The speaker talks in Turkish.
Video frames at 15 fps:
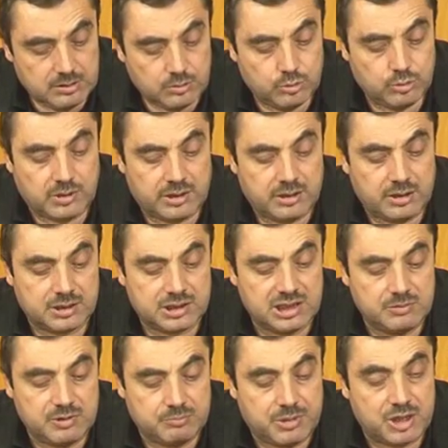Kur'an-ı
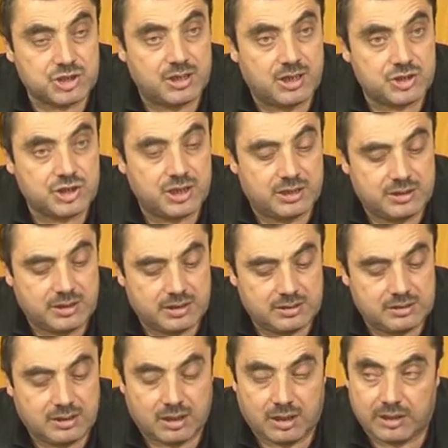Hakim'in baş
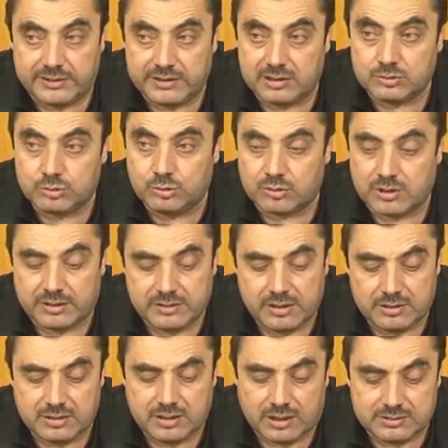haşiyelerinde ayet
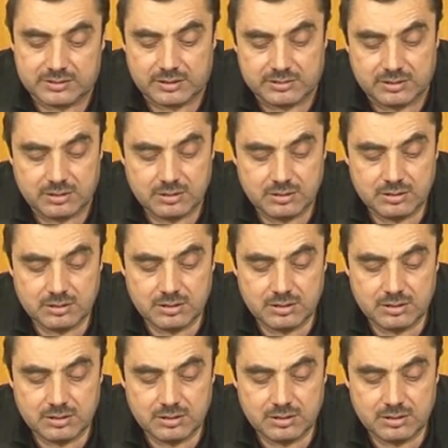Kur'aniye'nin adedi